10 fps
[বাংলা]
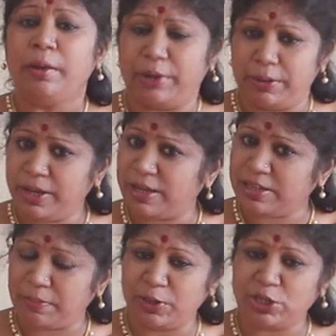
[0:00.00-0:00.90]
প্রিভিয়াস
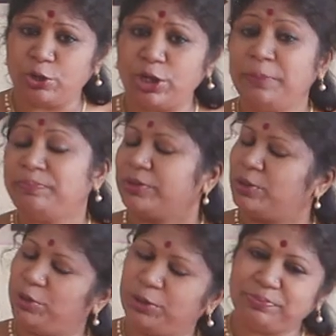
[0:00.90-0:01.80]
এপিসোড
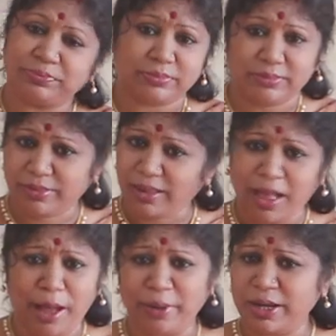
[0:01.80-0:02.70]
তো
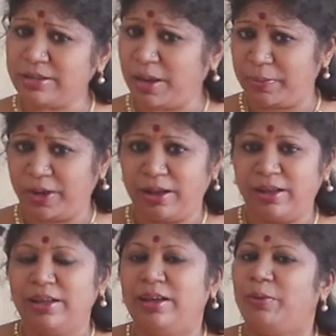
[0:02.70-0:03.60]
আমাকে আপনারা
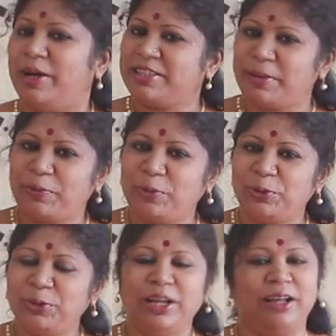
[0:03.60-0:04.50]
হোয়াটসঅ্যাপ
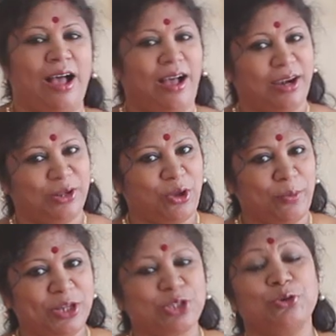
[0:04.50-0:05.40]
করুন আর
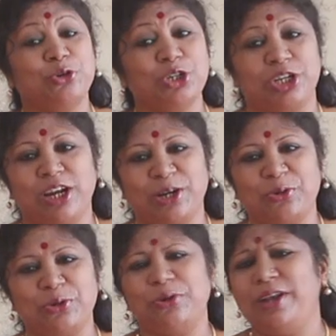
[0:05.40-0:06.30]
কমেন্টস করুন শেয়ার
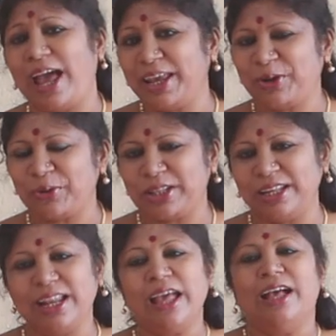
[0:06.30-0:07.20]
করুন লাইক করে
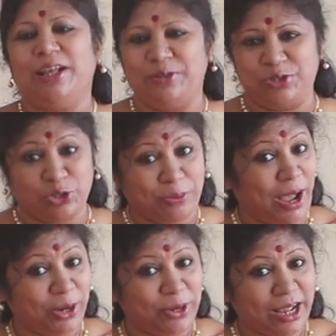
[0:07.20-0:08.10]
দিন যদি
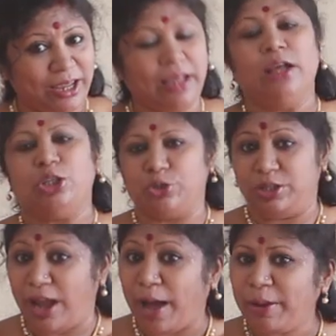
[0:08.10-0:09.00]
ভালো লাগে
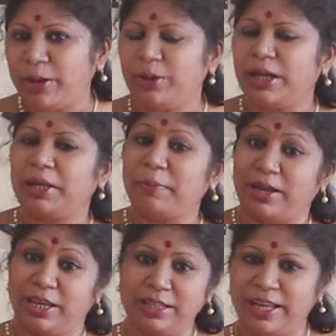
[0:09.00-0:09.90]
যদি না ভালো লাগে বা
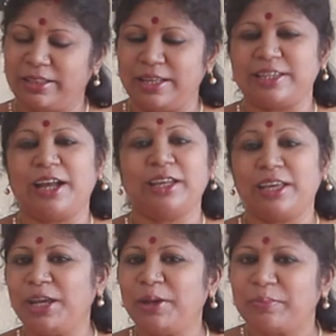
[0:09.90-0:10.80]
কি দেখতে চান
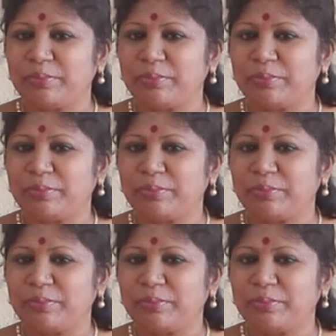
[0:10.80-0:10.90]
কি